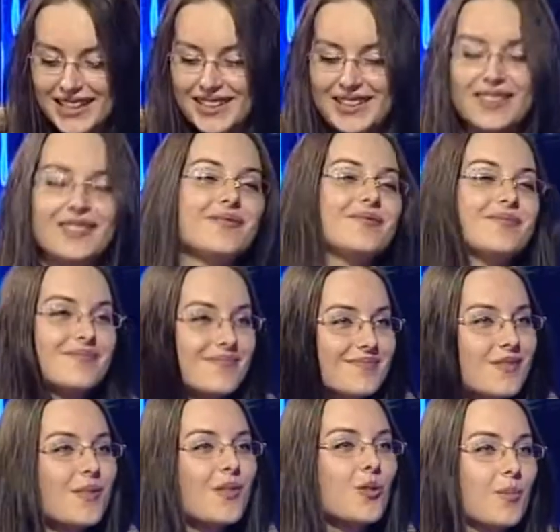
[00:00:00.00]
Tak.
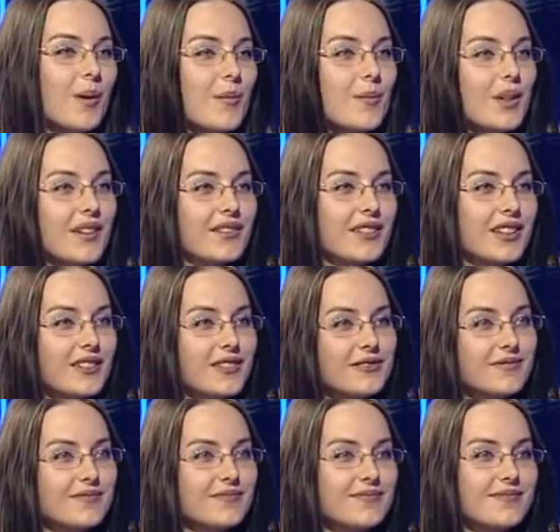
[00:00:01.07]
Czemu taka była pani
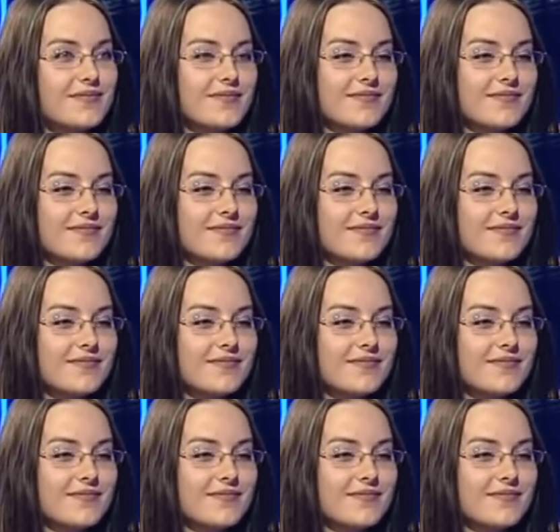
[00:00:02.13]
uparta?